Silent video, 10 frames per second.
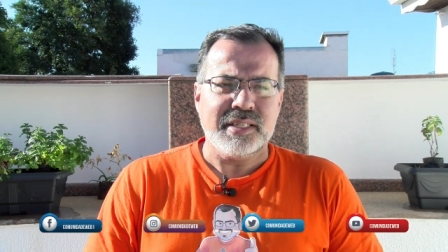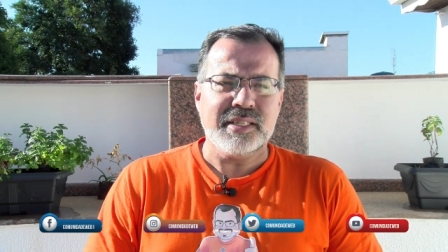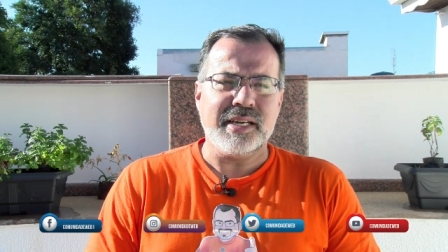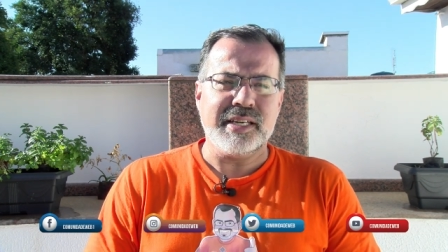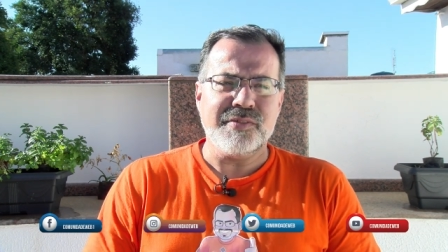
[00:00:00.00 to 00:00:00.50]

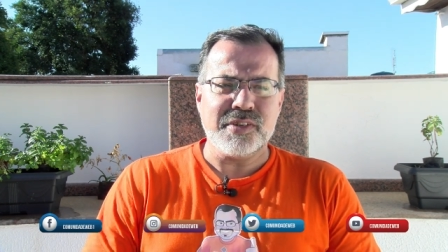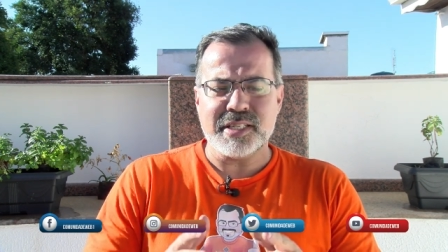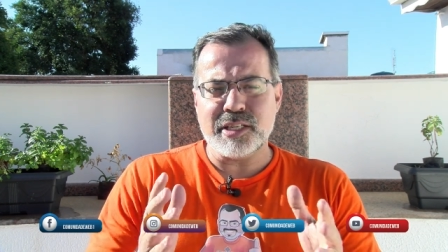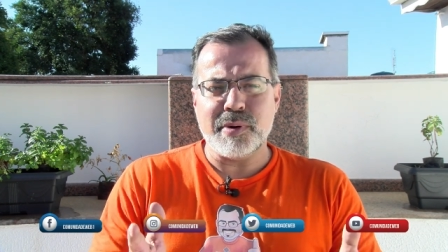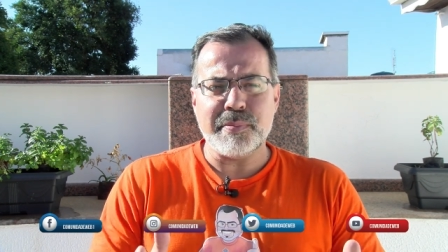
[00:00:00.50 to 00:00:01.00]
E aí
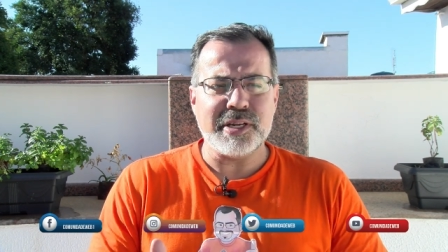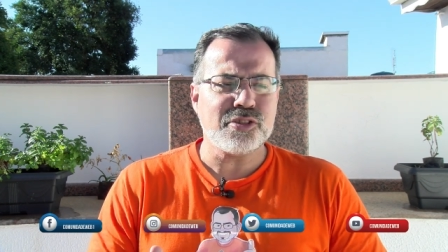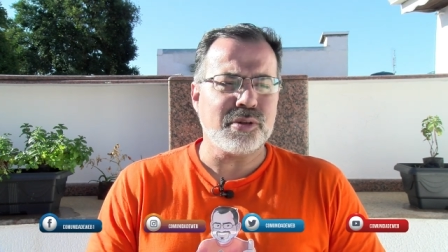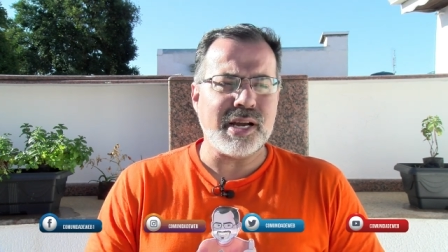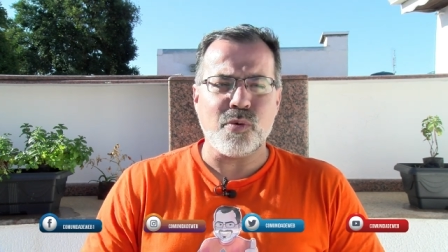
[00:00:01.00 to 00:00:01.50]
você tem uma
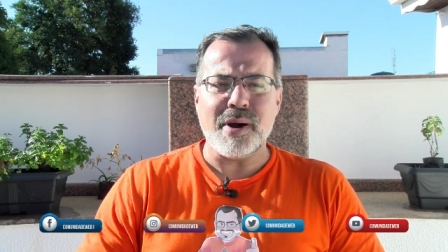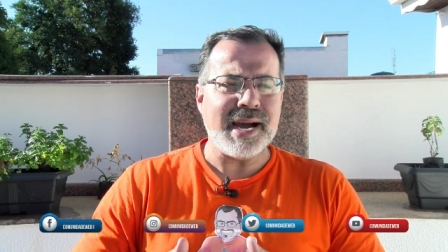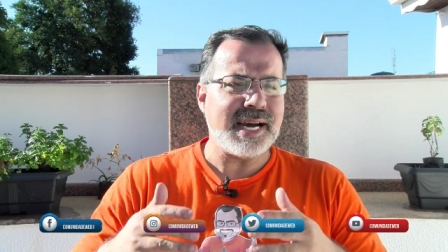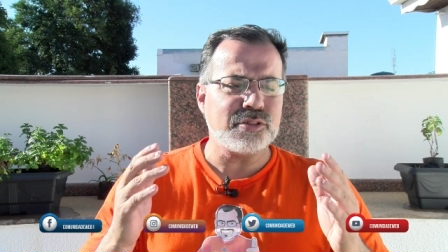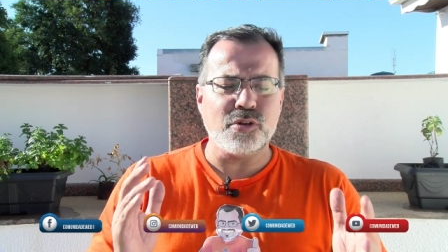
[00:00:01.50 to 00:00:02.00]
impressora
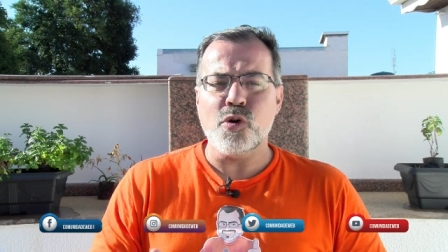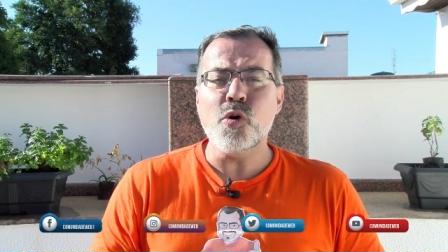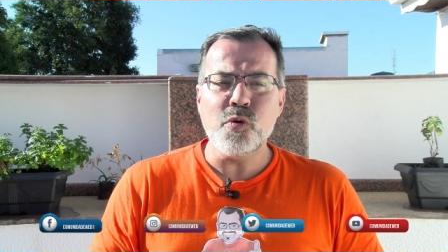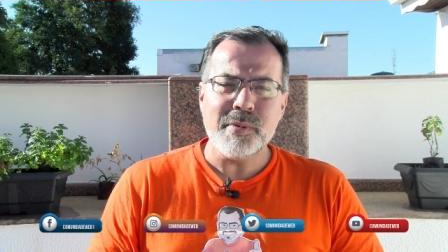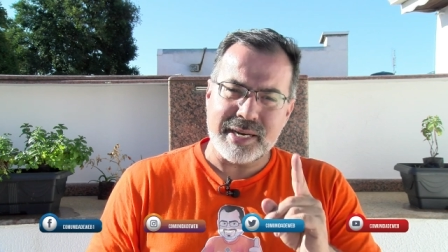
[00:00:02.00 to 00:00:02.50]
4
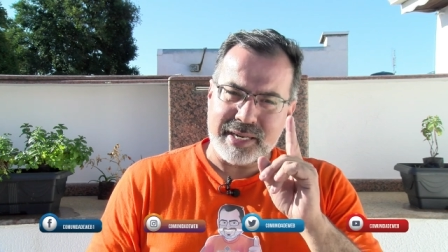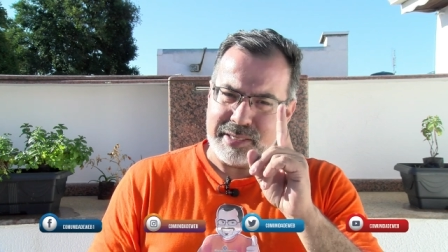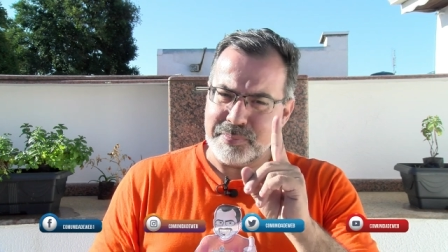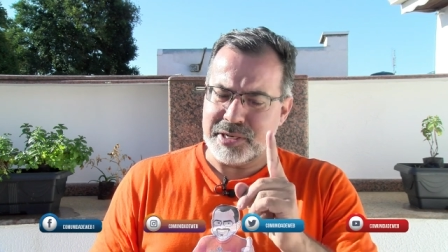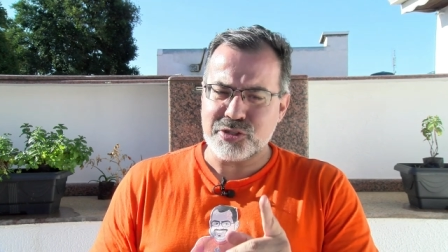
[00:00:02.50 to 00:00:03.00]
ou uma
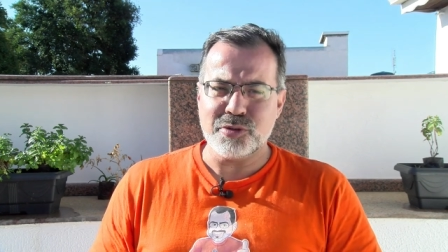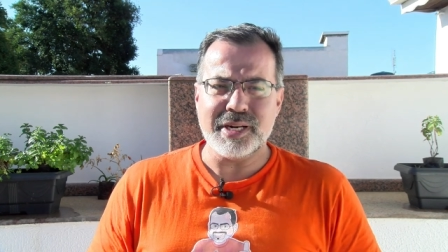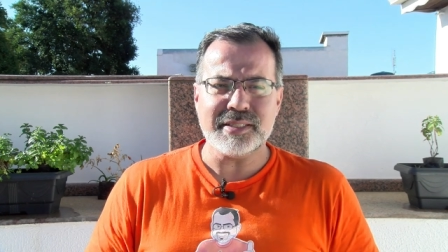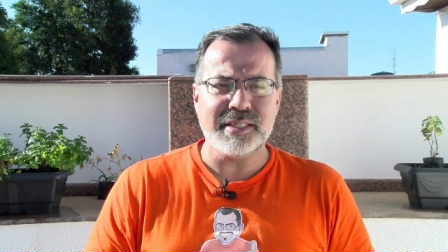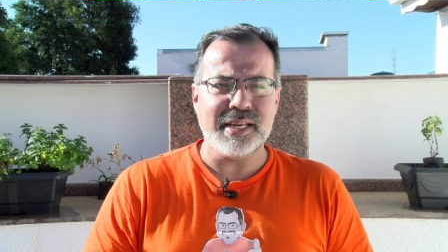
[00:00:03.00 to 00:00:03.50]

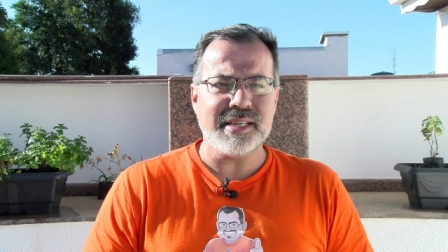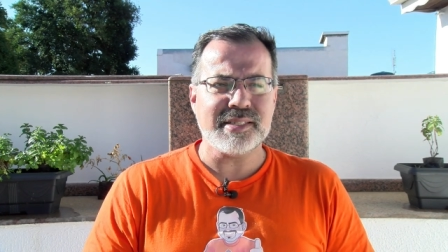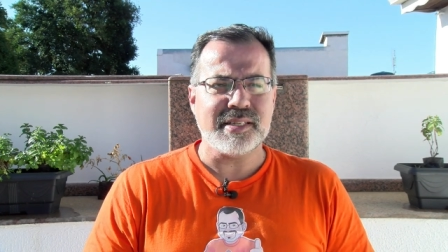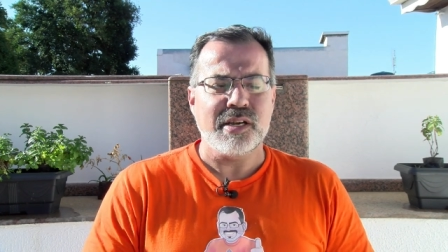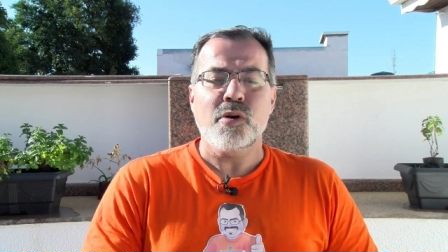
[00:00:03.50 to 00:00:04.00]
impressora
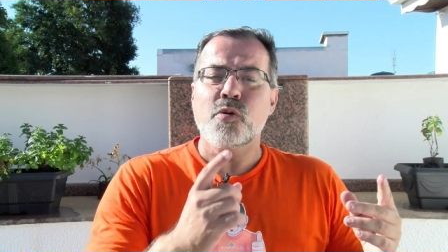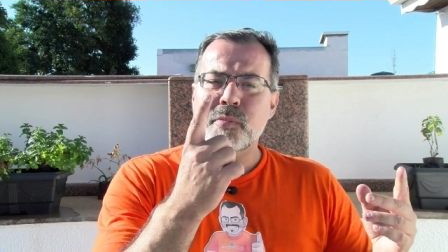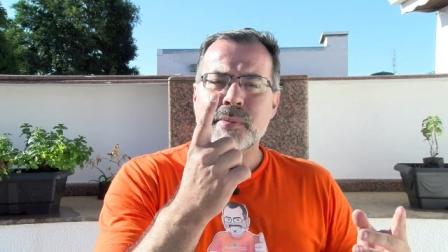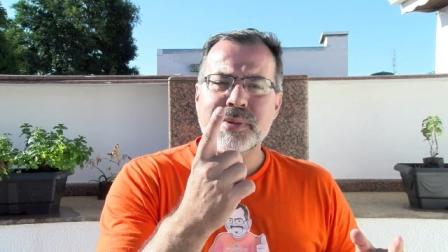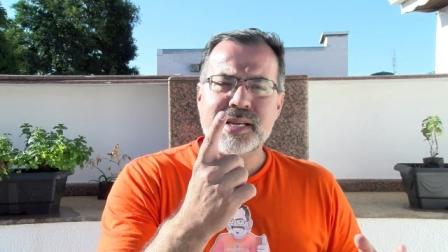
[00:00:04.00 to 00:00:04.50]
3,
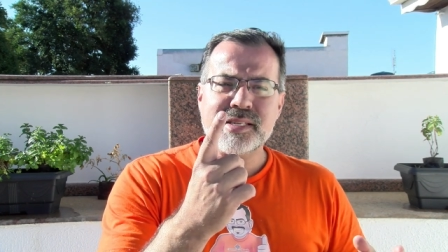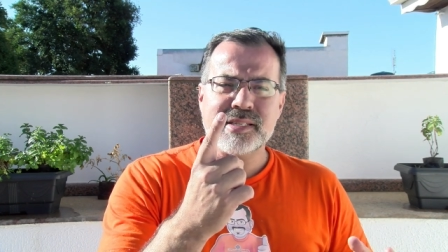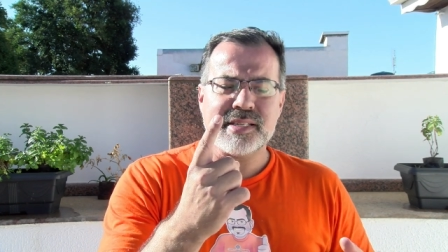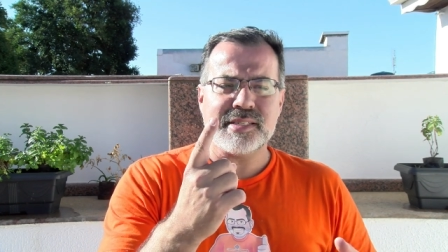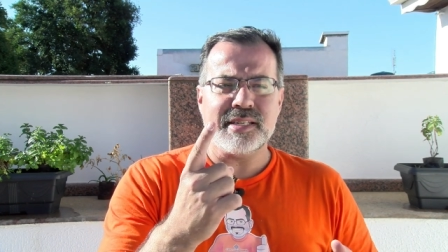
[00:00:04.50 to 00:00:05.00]
uma
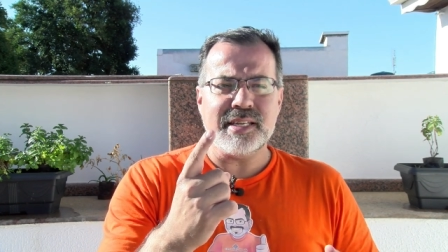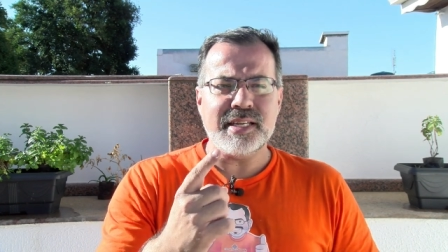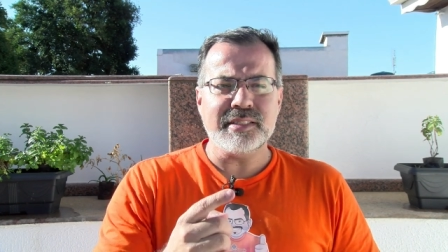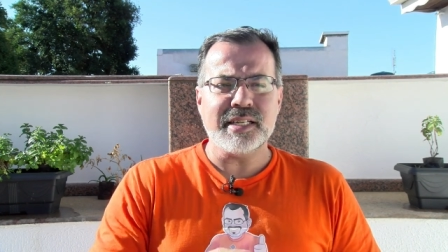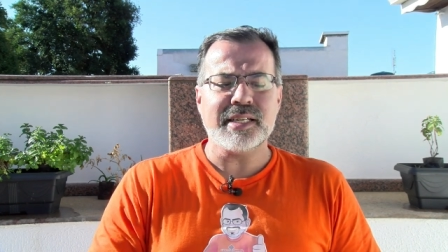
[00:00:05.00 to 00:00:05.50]
prensa
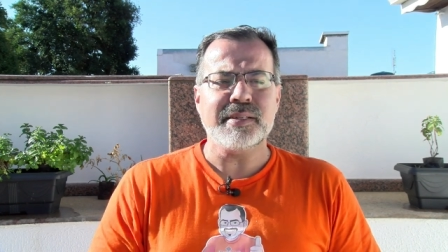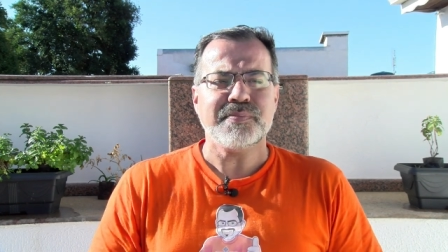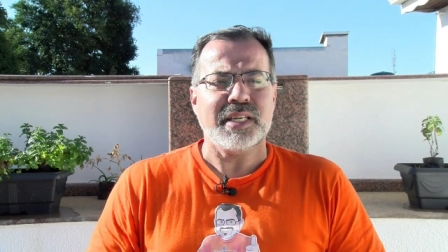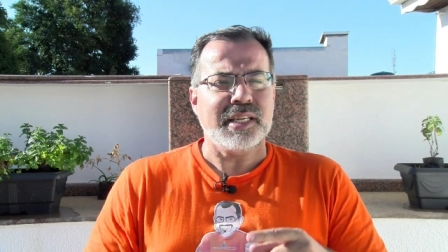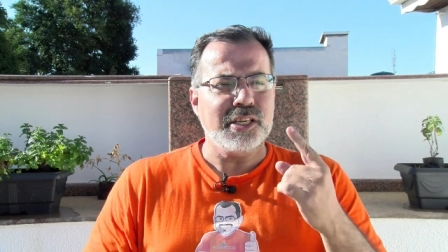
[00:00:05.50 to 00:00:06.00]
cilíndrica
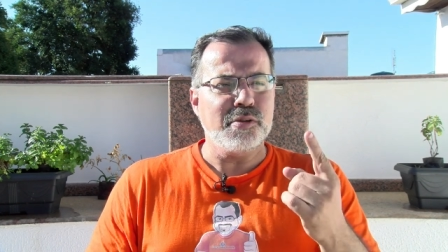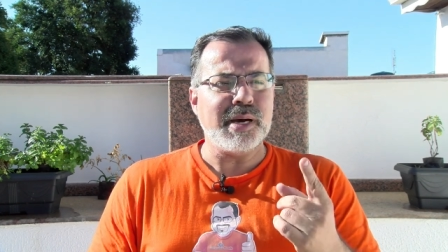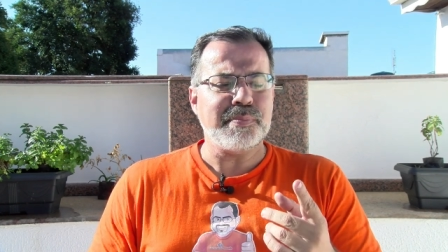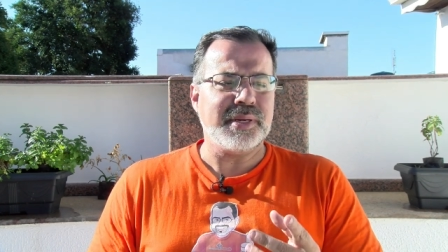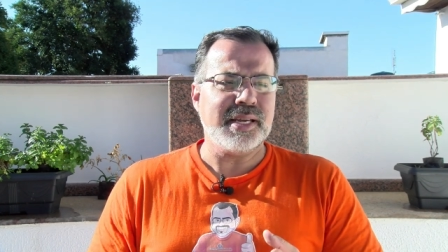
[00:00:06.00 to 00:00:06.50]
e
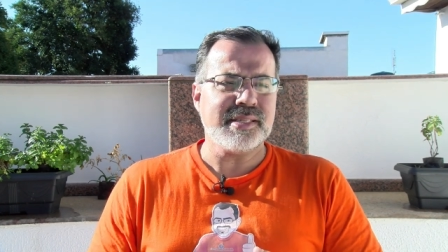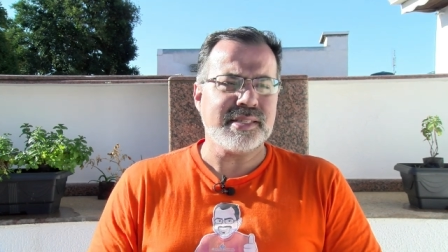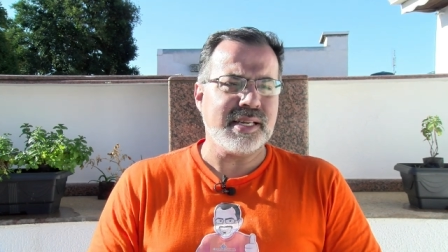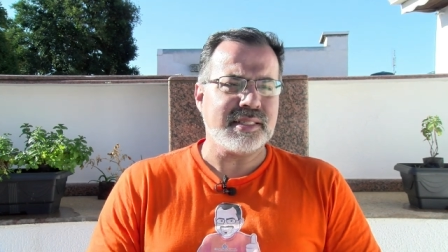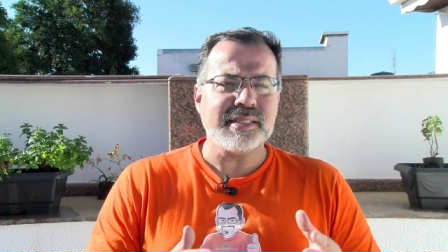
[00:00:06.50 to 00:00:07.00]
uma
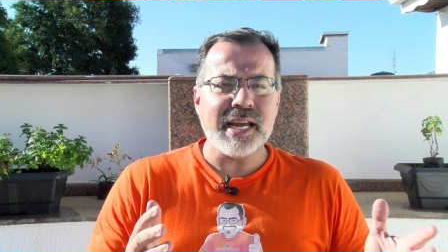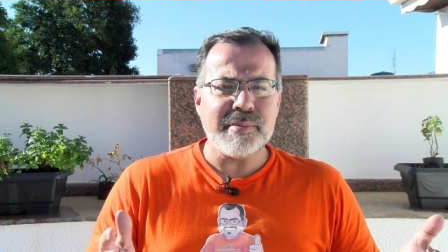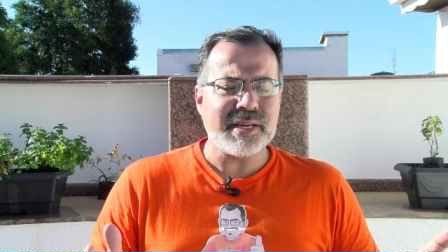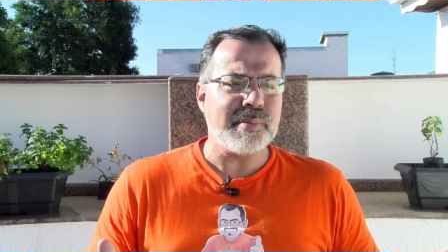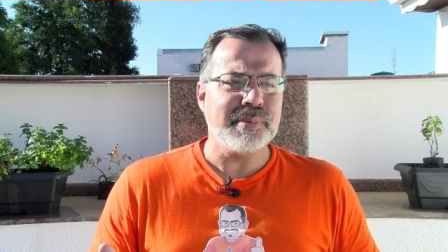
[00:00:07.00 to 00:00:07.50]
prensa
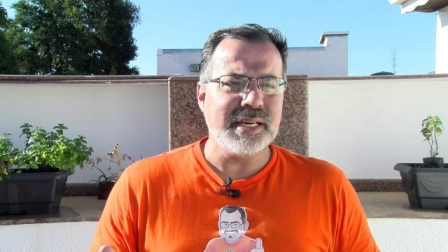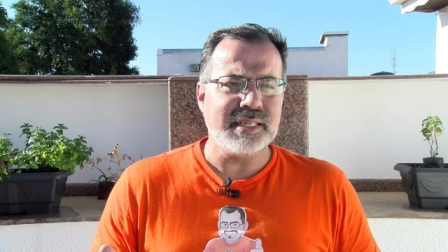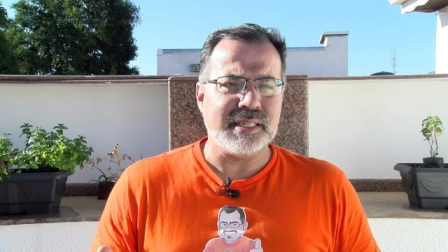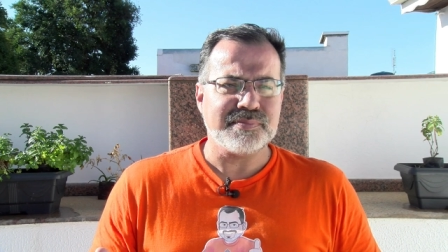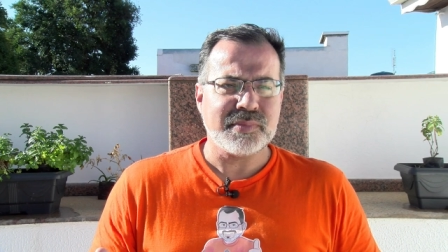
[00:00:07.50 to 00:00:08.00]
térmica
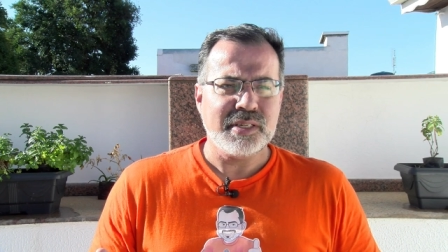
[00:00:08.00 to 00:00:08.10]
plana.